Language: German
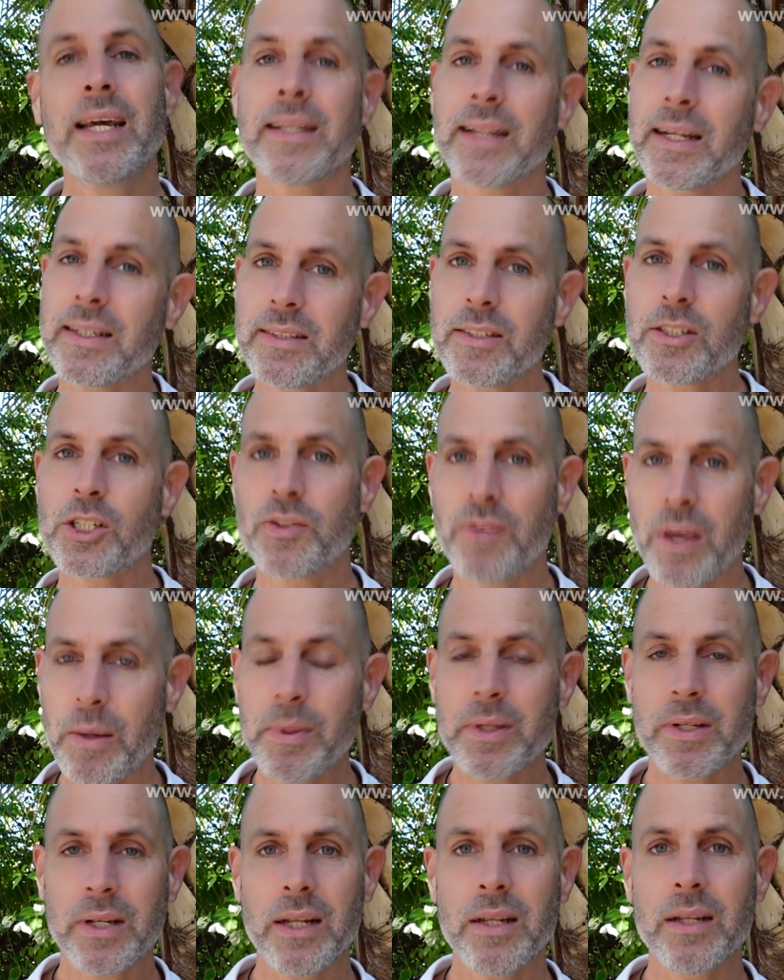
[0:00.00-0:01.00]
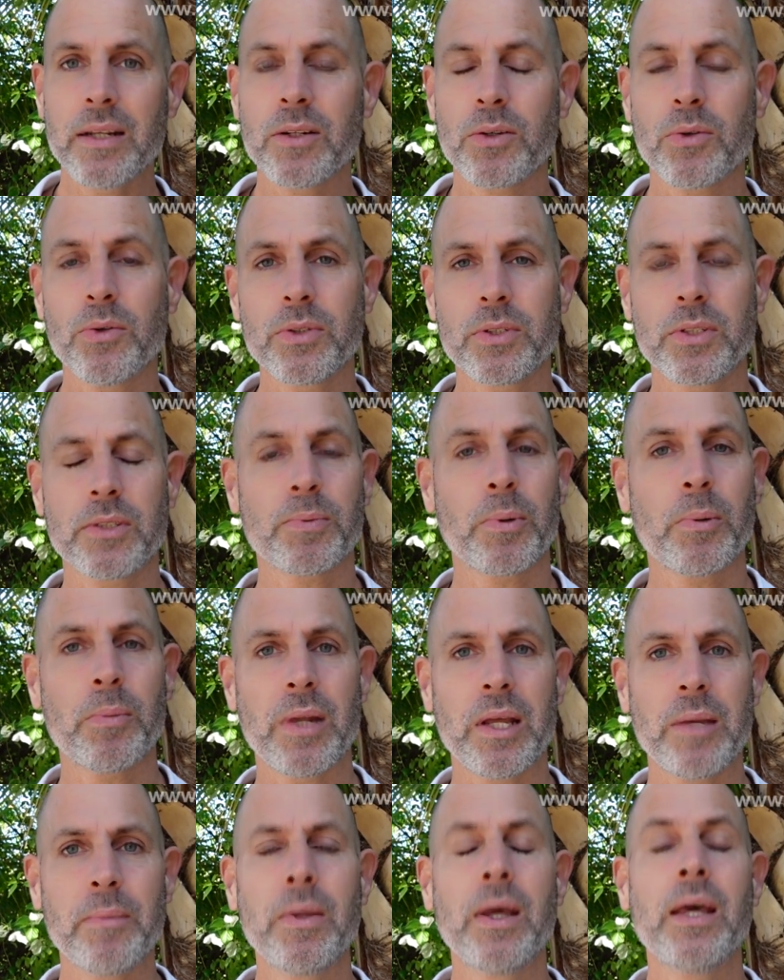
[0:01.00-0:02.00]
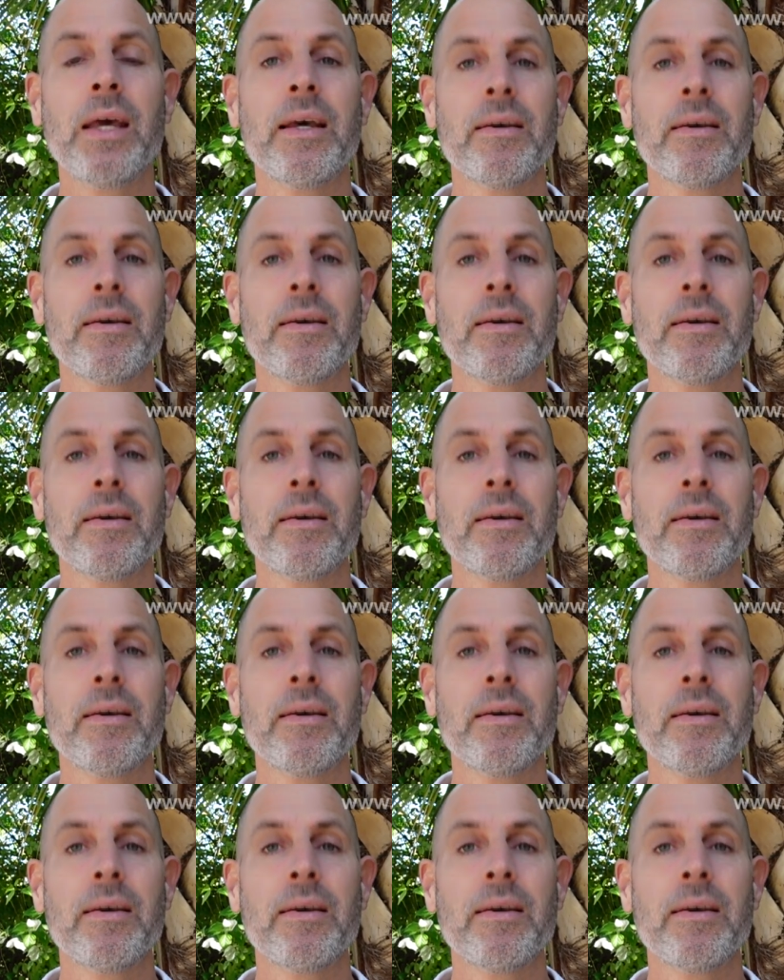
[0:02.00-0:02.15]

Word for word: Dann sind Schwermetalle ein großes Problem.